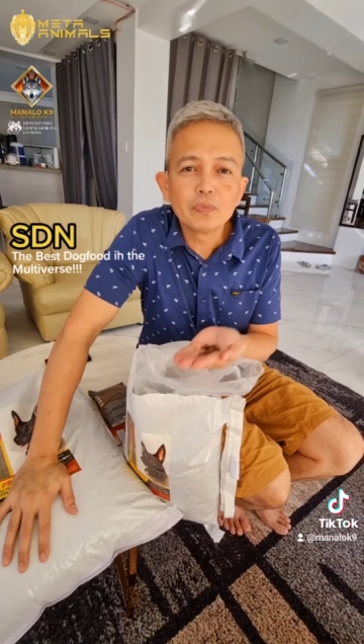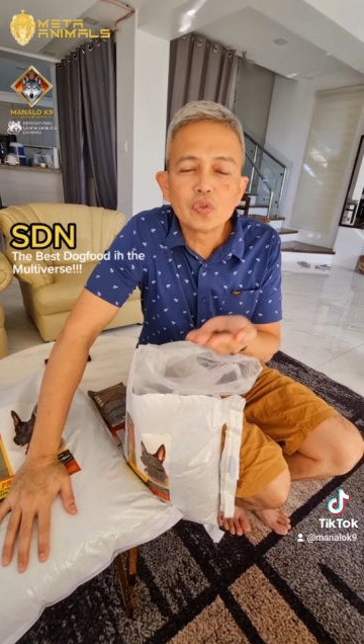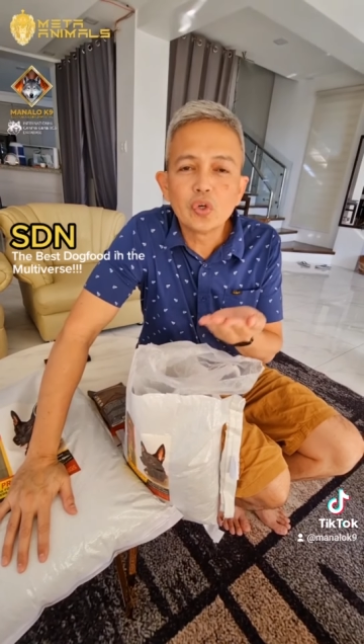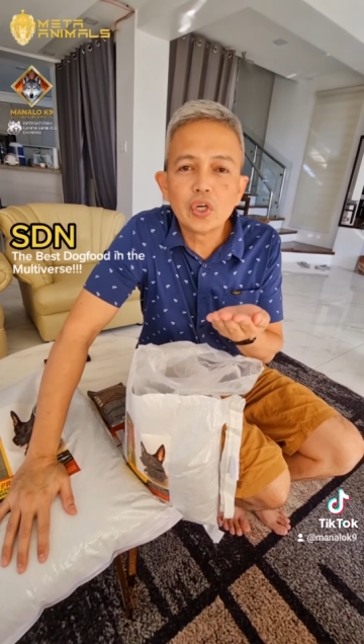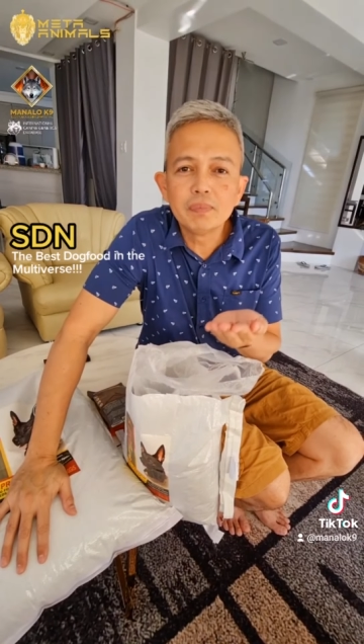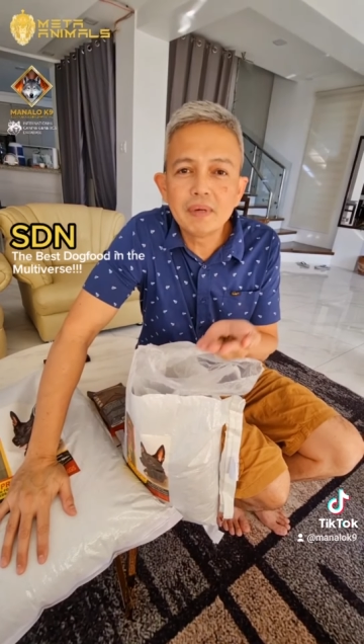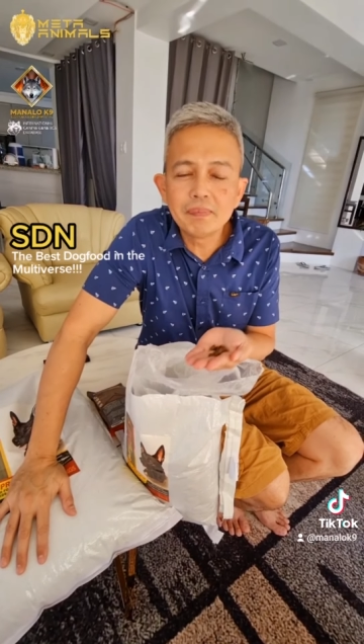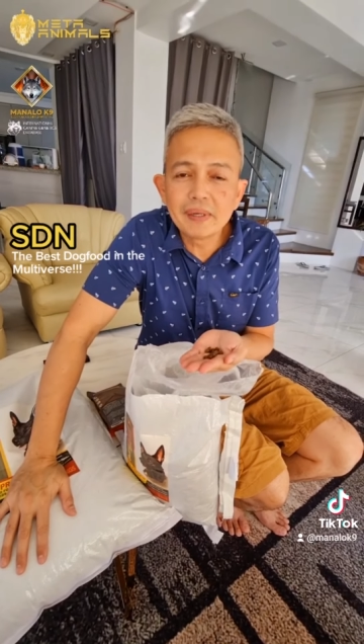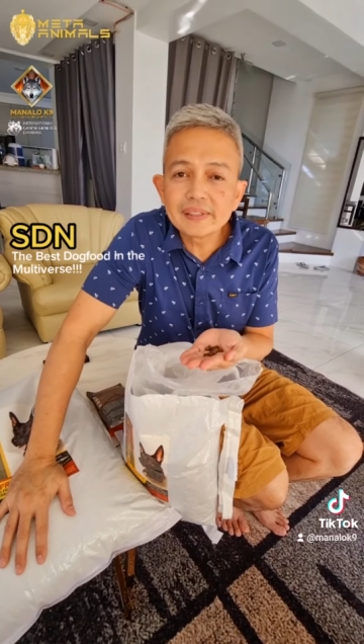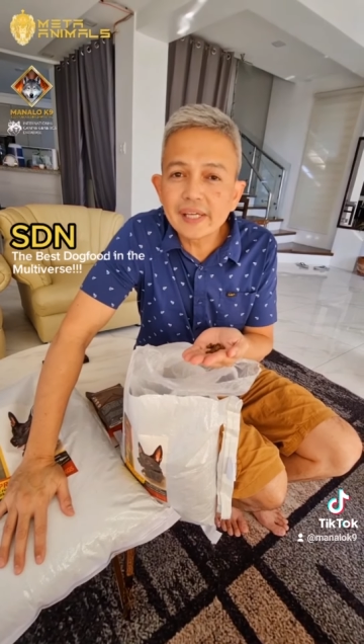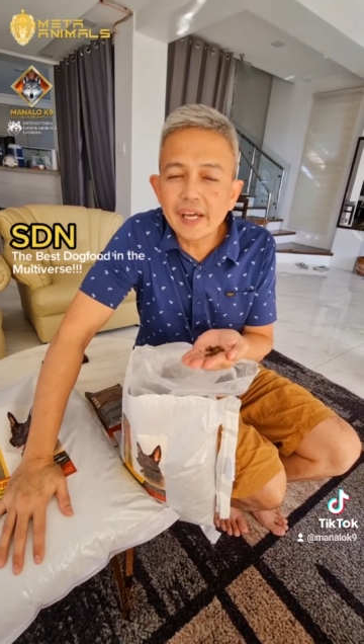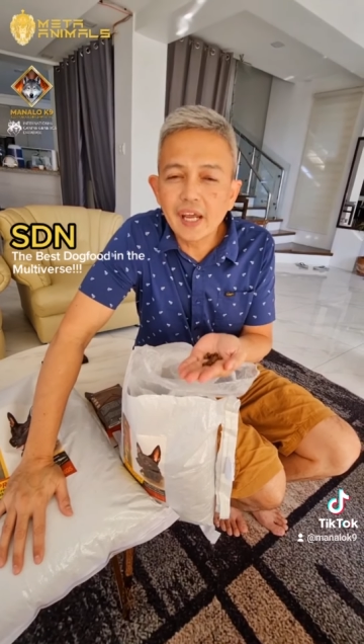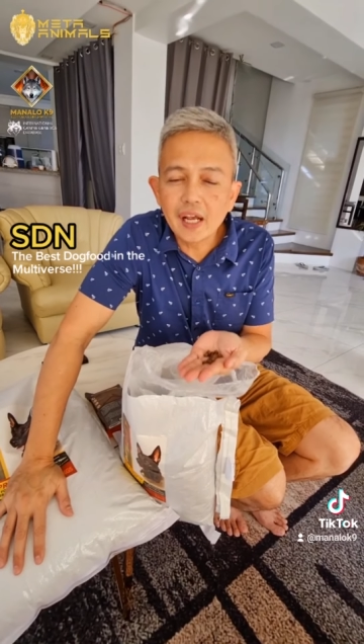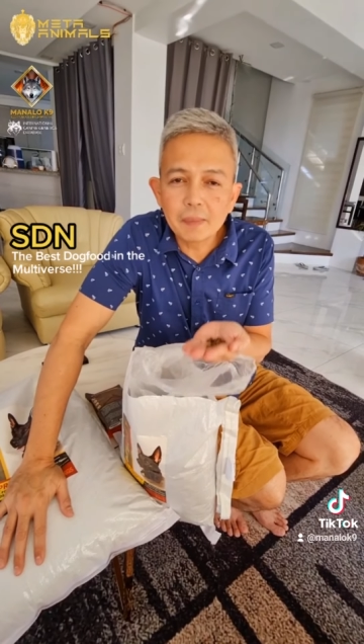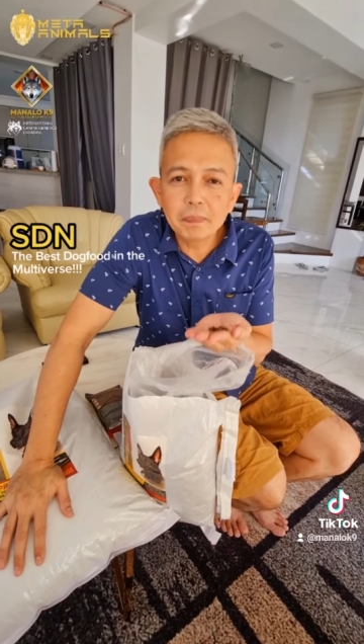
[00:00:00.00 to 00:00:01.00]
or
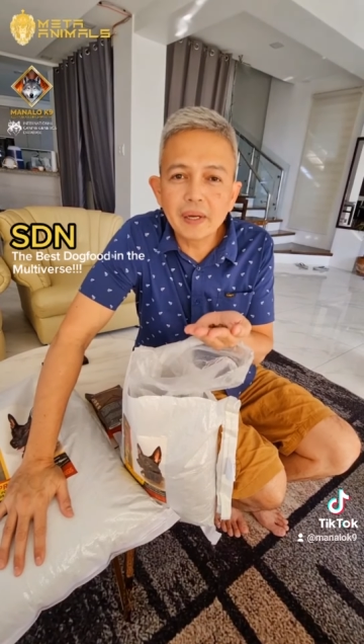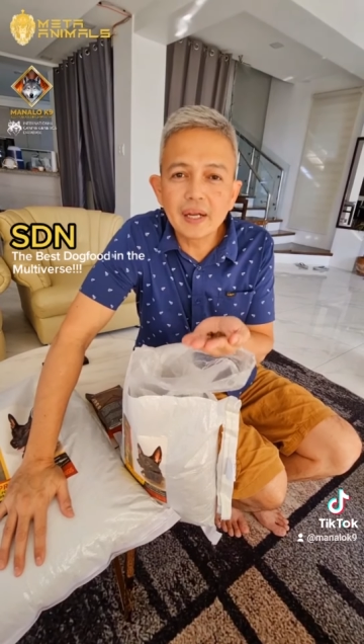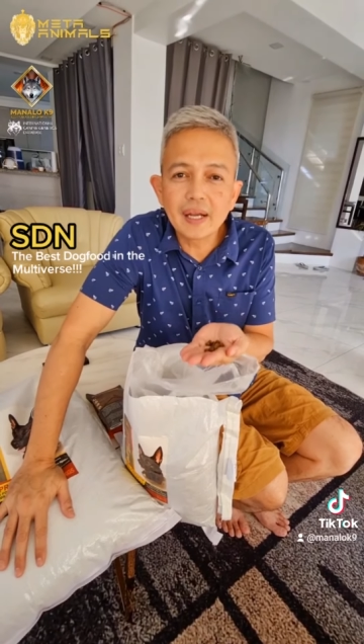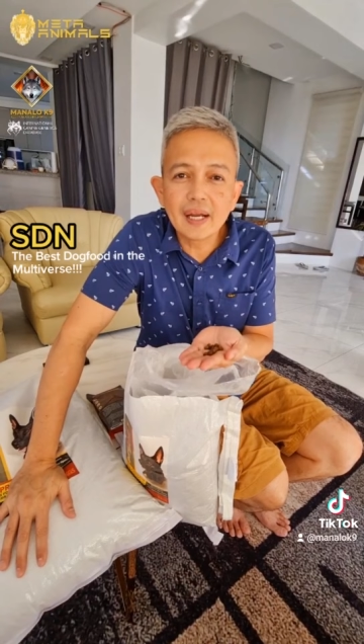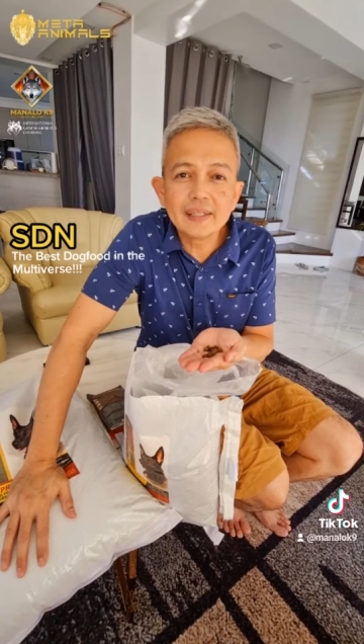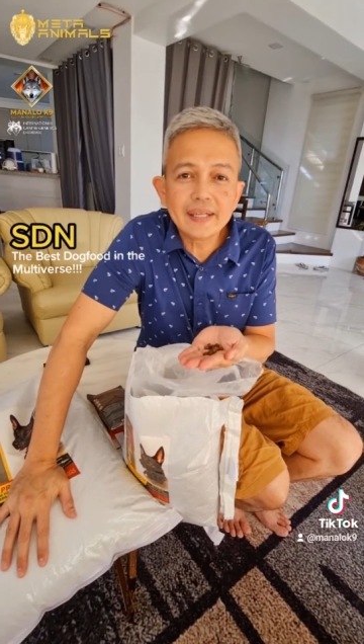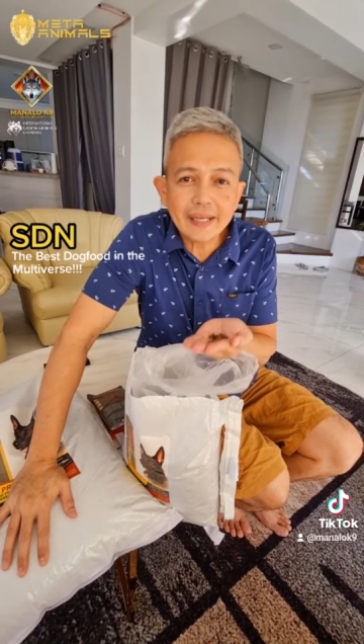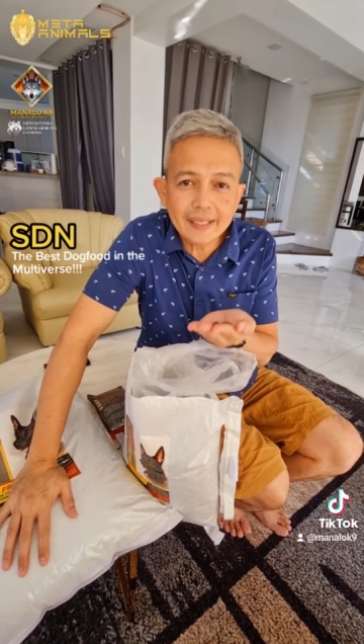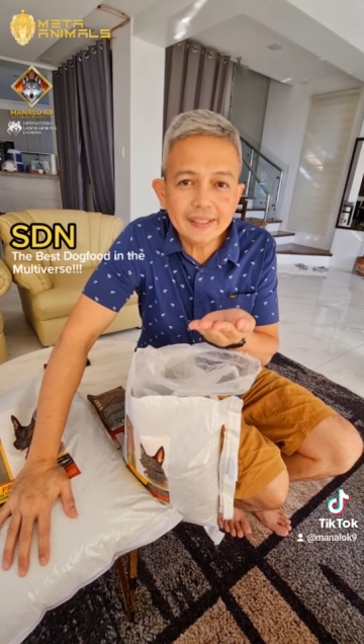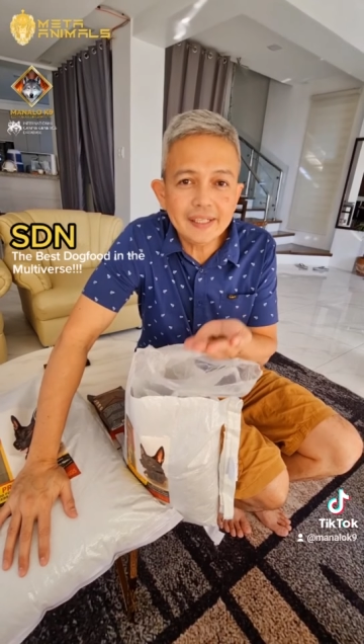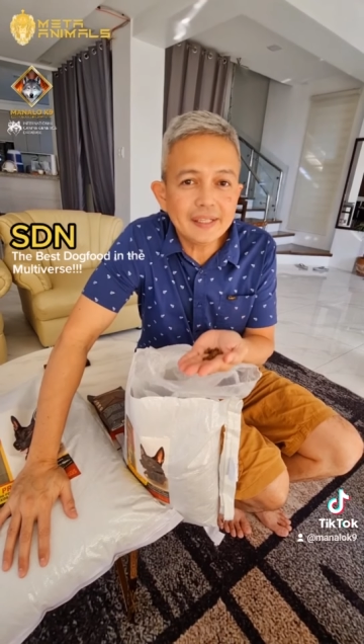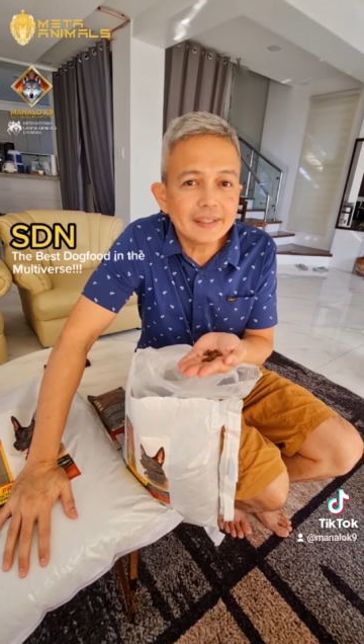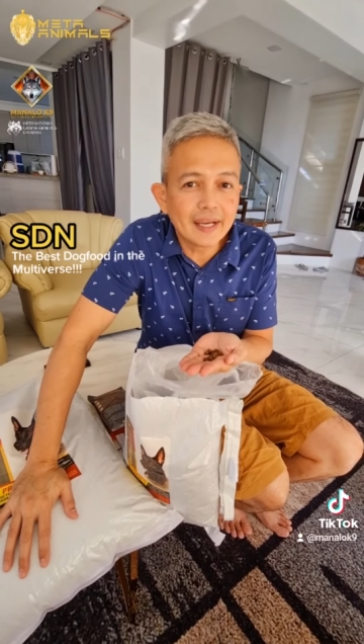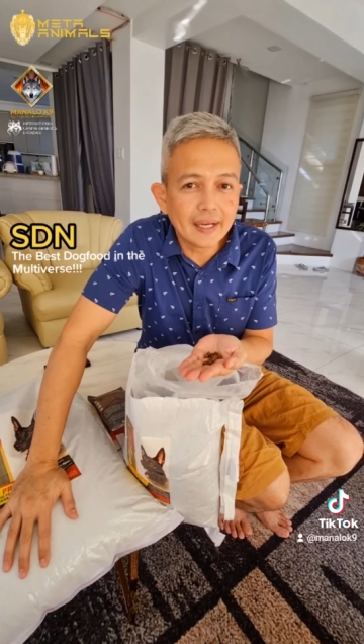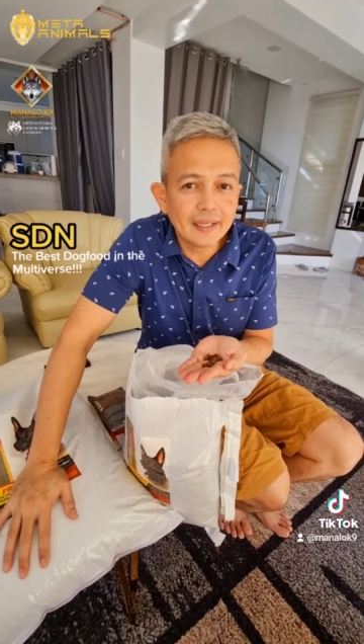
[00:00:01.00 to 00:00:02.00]
mamatay kapag ka
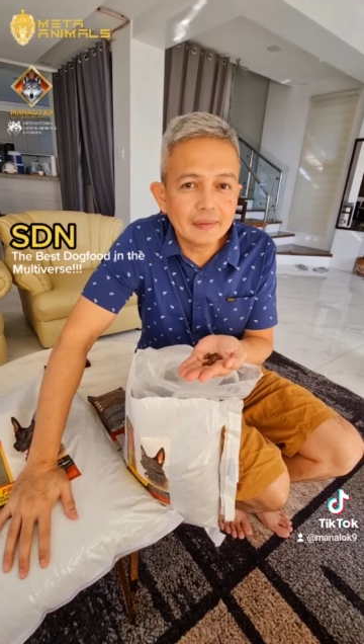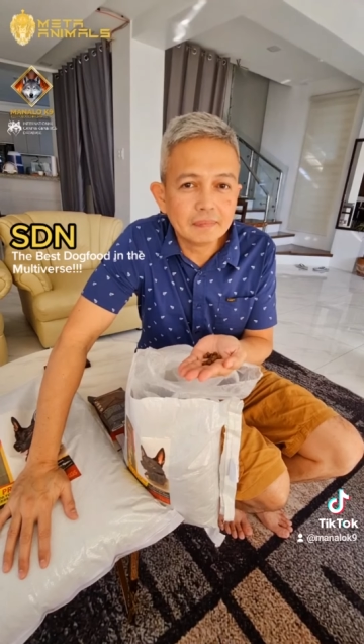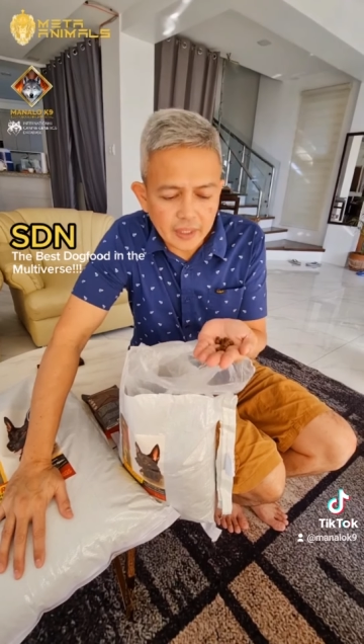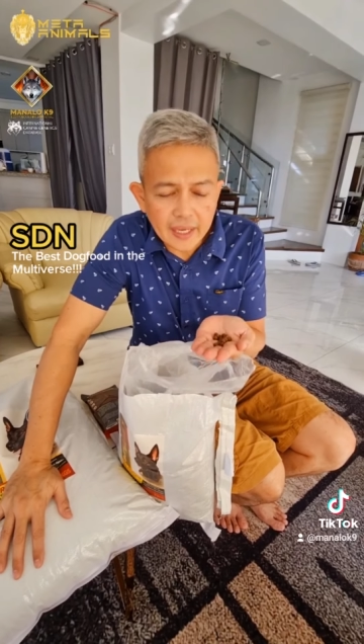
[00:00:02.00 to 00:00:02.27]
nainitan.